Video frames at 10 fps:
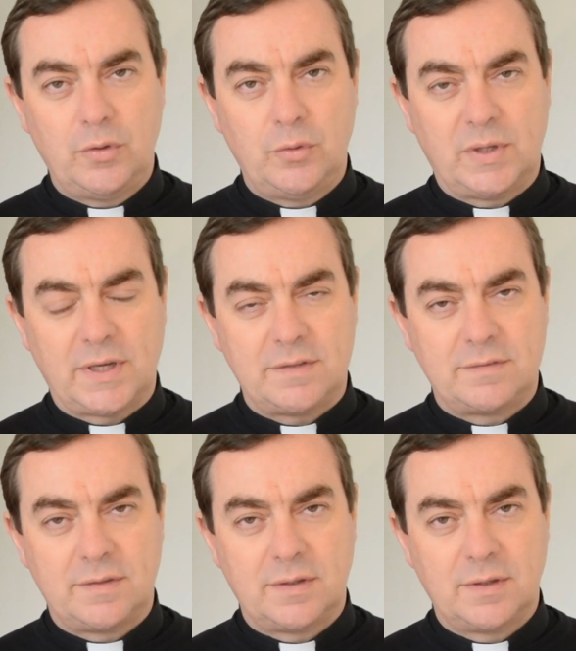du
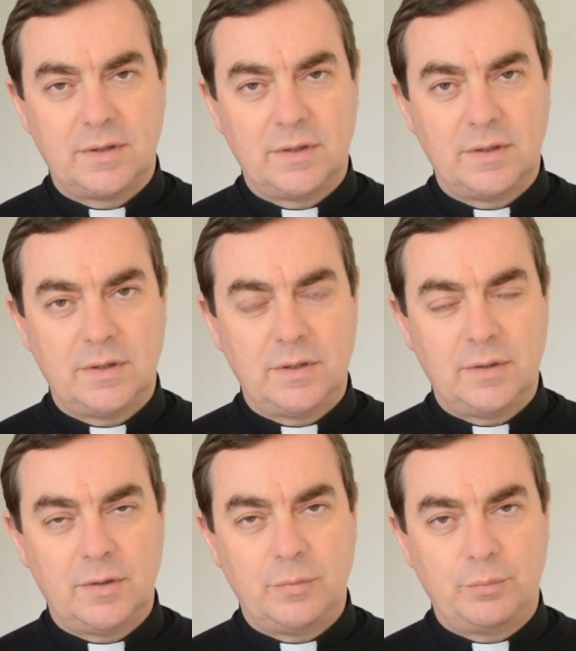Christ
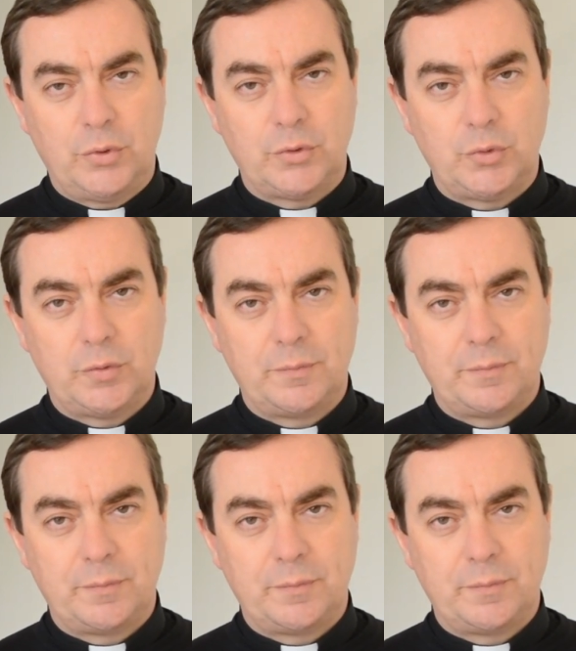pour nous.